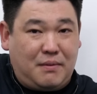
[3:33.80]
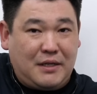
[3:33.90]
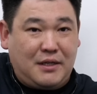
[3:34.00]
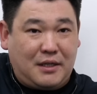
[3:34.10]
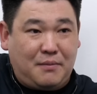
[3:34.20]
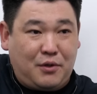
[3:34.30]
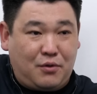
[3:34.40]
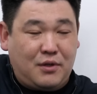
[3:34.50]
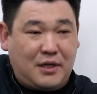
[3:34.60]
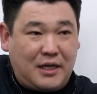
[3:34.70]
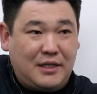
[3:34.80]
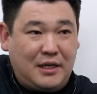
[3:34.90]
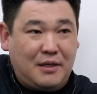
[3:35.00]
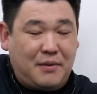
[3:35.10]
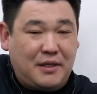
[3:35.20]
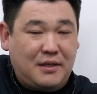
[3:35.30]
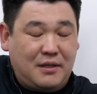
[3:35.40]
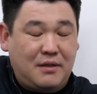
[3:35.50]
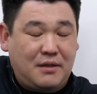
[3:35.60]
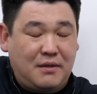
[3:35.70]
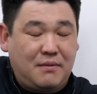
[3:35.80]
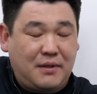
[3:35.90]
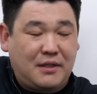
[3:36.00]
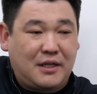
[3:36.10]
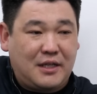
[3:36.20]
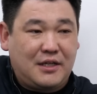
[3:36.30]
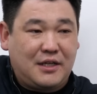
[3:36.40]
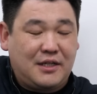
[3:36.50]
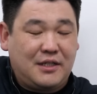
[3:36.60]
они к нам приходят как отдельная партия, э, вот, когда они